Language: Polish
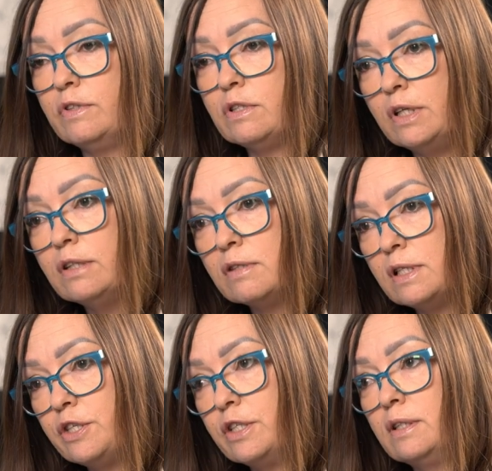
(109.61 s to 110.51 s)
Jest to jedno z
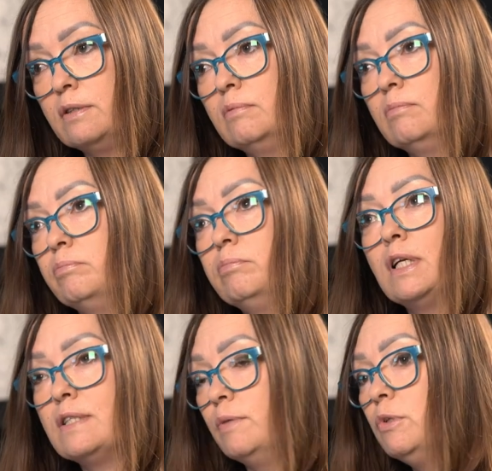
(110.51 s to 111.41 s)
naszych,
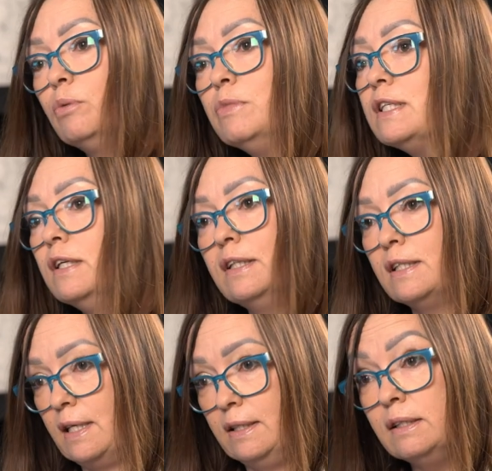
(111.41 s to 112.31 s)
nazwijmy to,
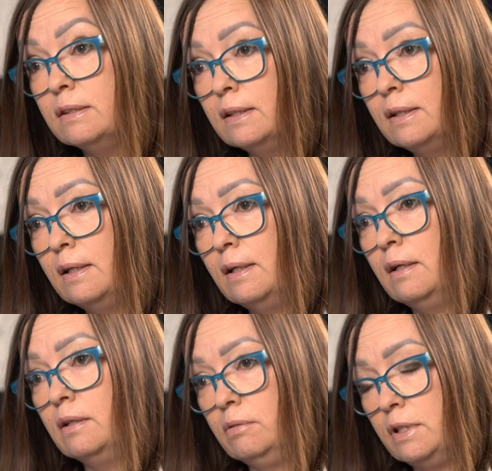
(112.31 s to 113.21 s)
misyjnych zadań,
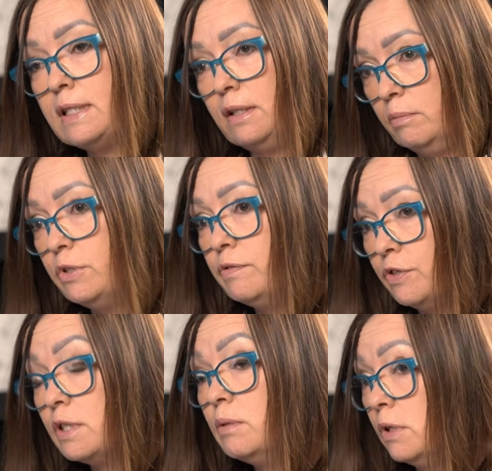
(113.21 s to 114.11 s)
mhm. które staramy się
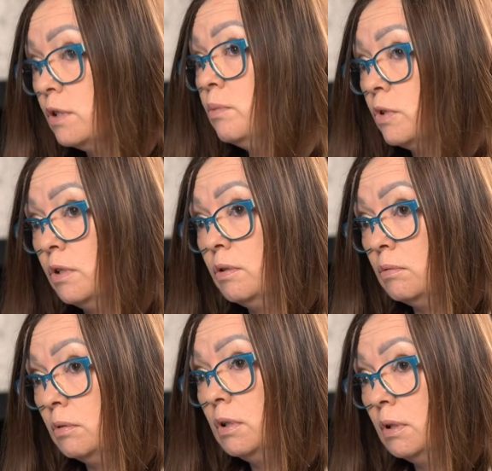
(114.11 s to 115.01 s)
wszyscy bardzo
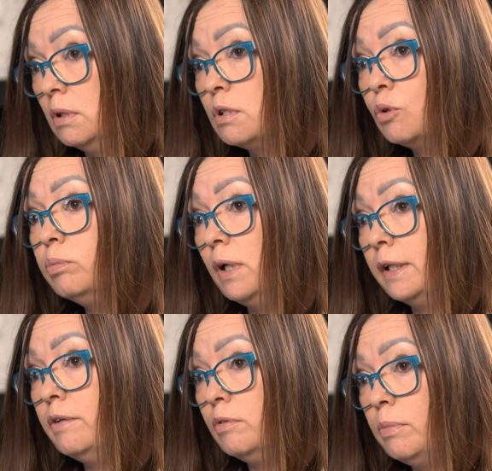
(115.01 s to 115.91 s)
mocno i,
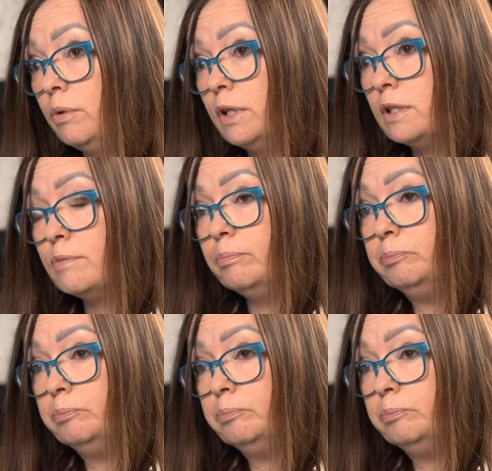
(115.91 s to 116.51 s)
skrupulatnie wypełniać.